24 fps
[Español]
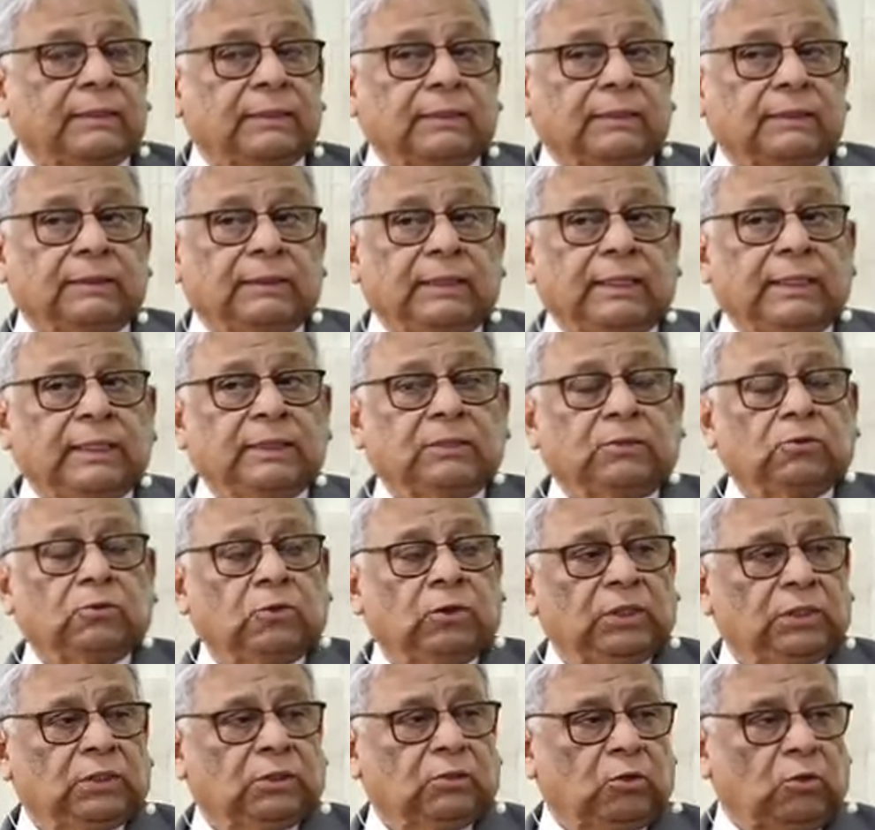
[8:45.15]
esto
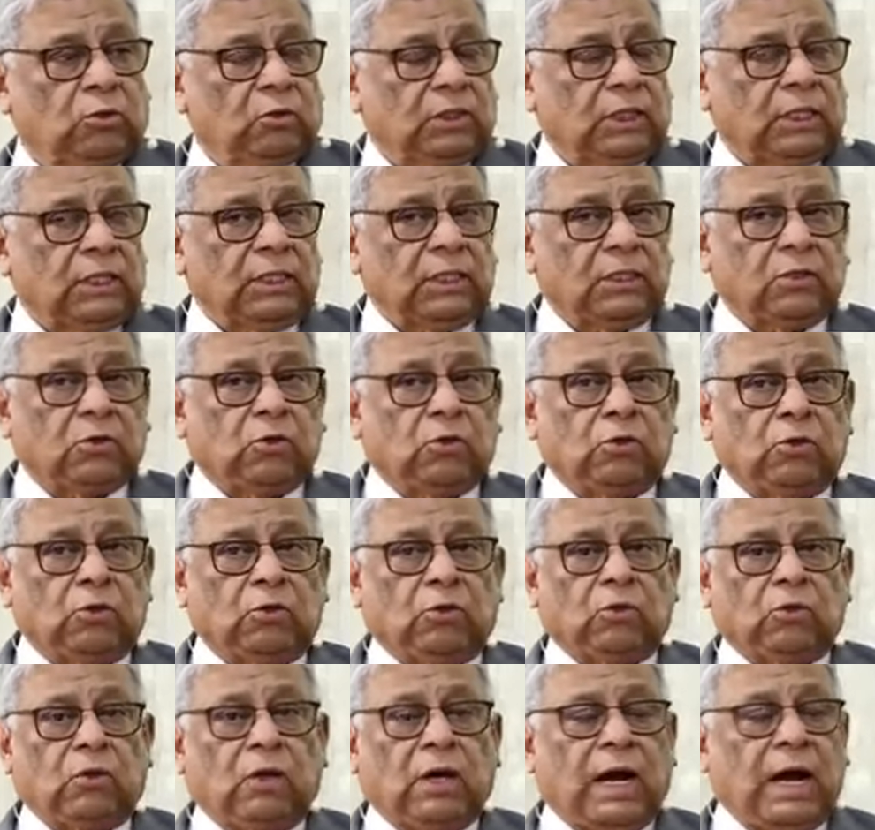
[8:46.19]
es
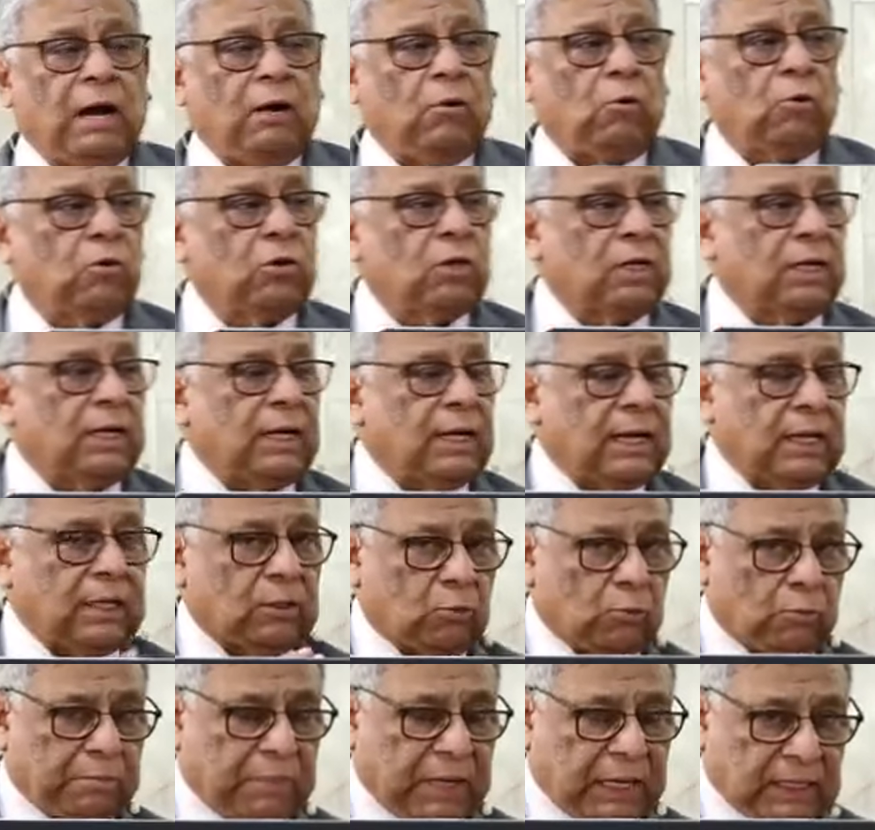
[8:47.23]
contradictorio a honra a
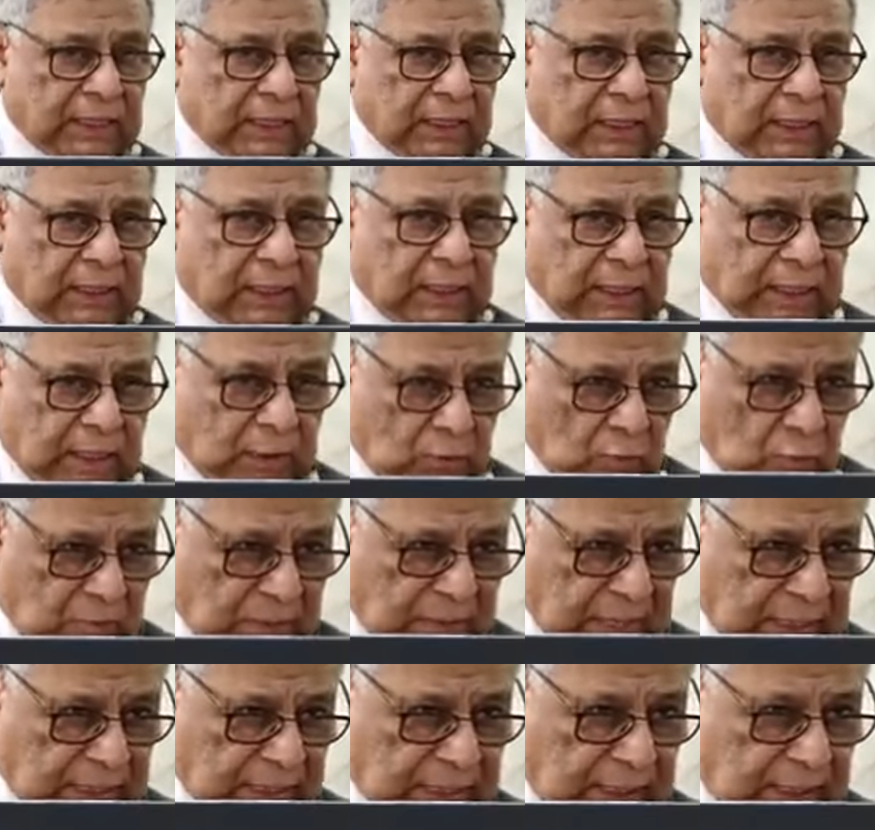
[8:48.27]
tu padre y a tu
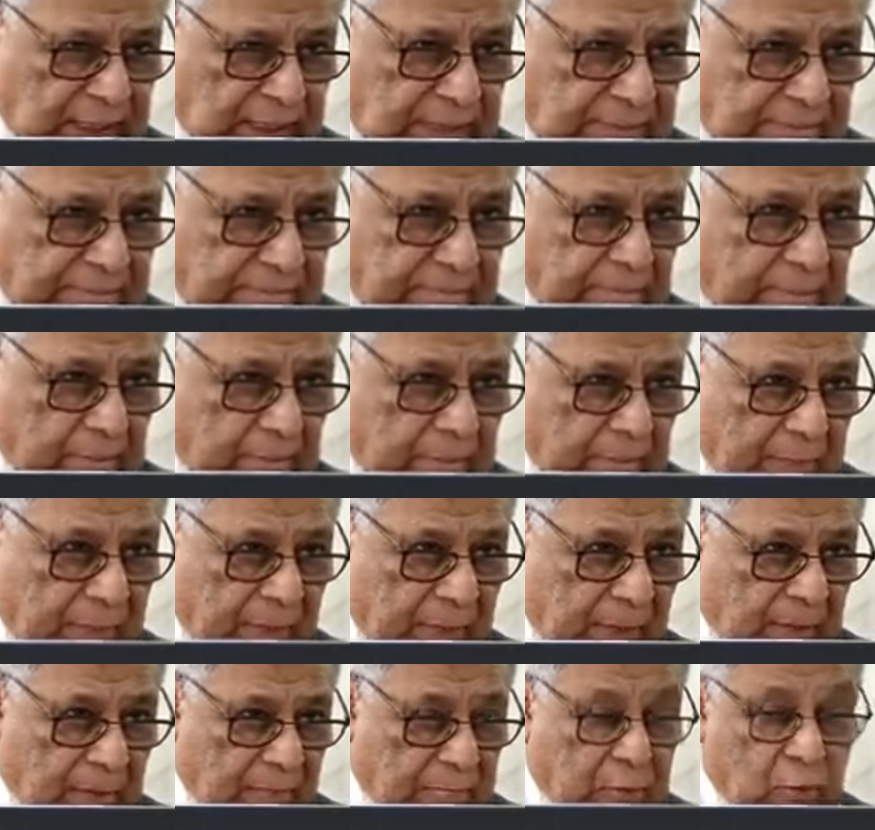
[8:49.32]
madre?
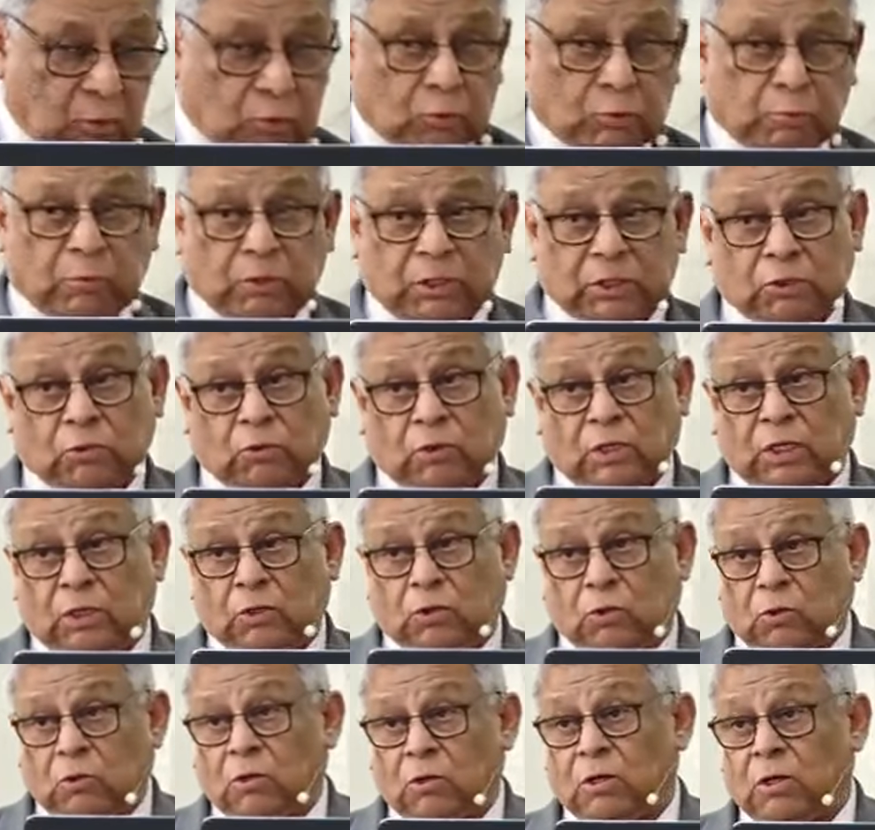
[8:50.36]
Por supuesto que
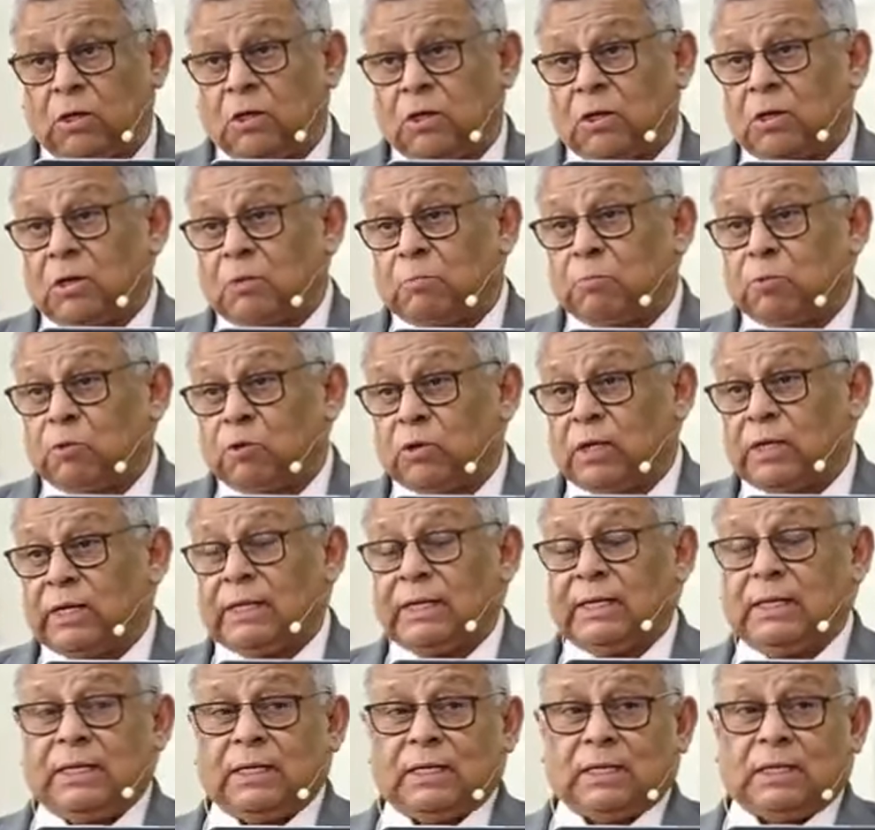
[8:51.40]
no, porque
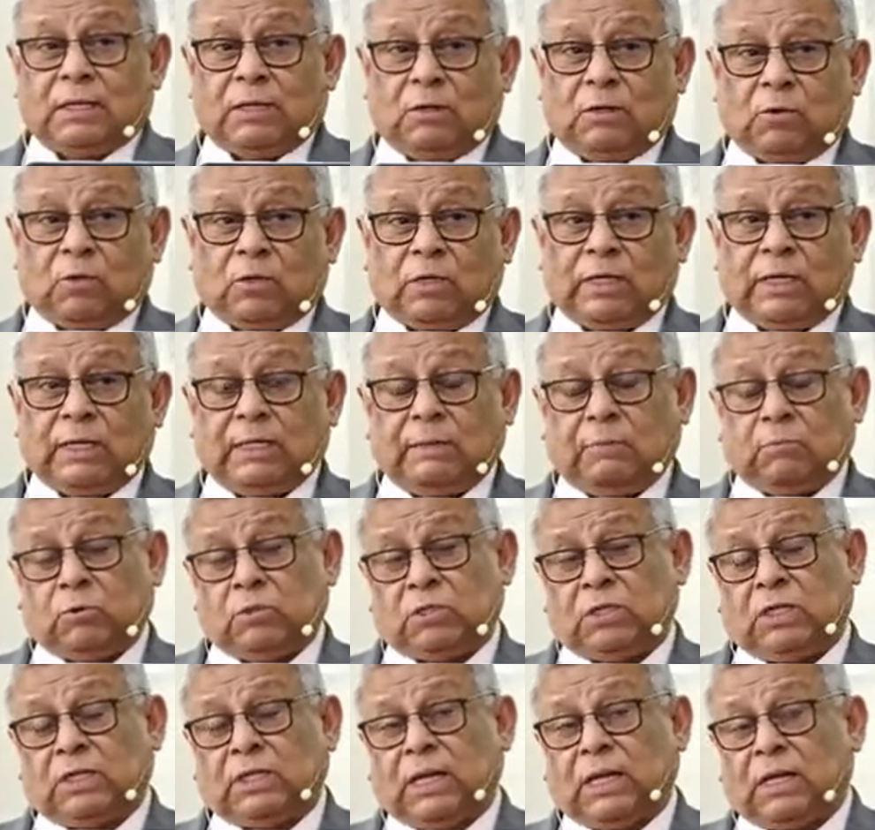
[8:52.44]
lo que hemos
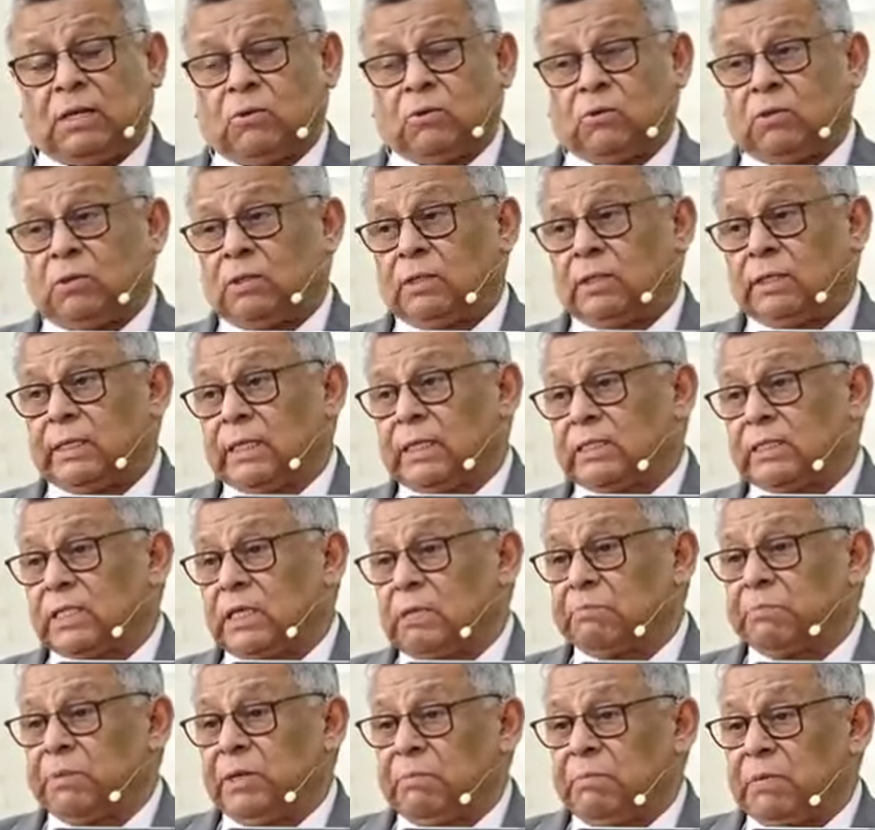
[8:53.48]
citado es el
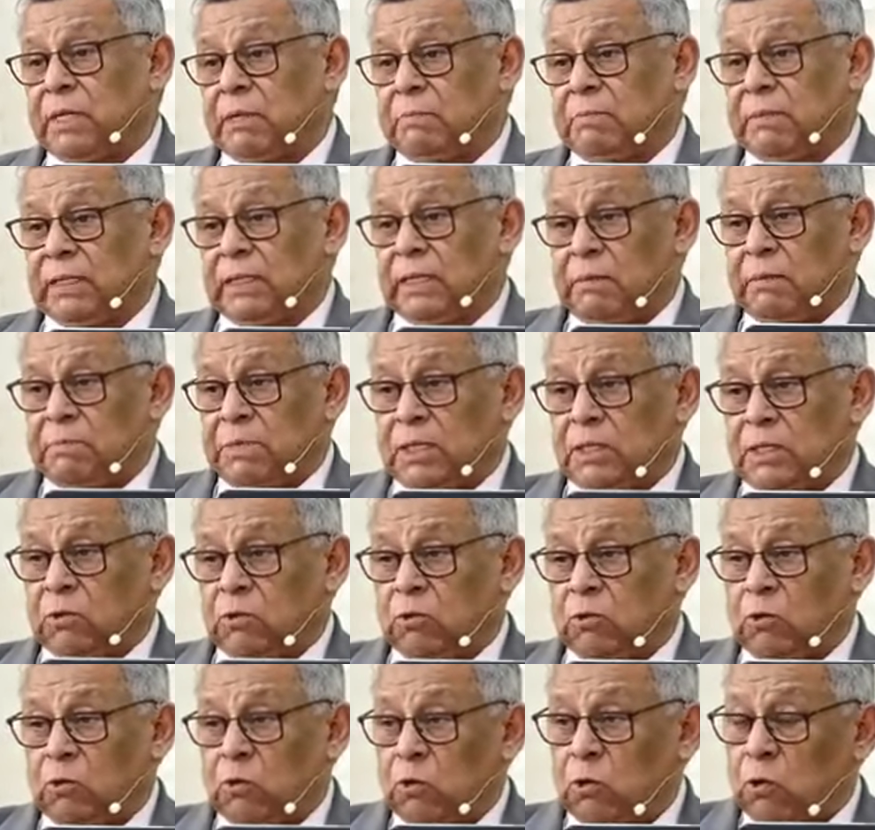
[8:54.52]
primer
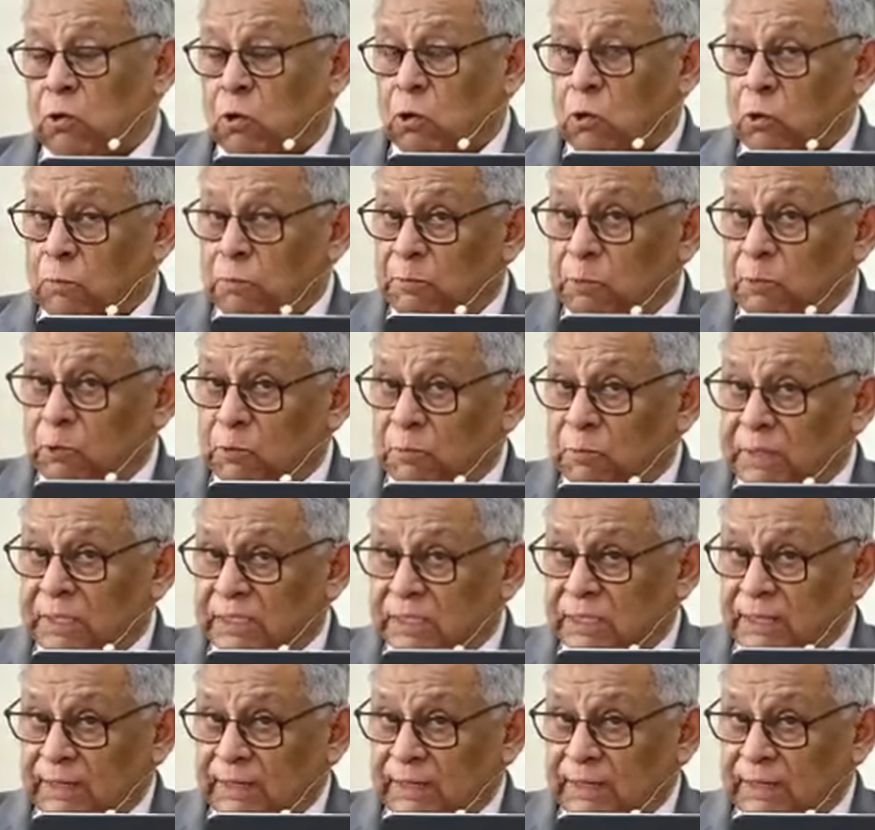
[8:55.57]
mandamiento con promesa.